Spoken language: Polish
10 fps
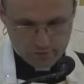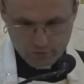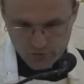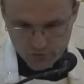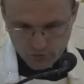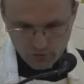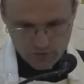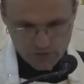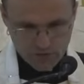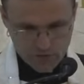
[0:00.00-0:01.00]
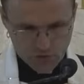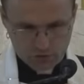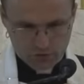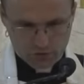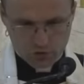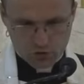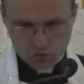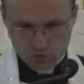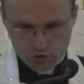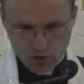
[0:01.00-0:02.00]
wszystko jest stracone, że
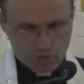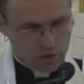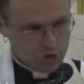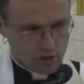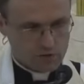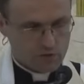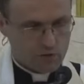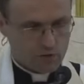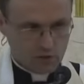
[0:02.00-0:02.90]
już nie ma szans,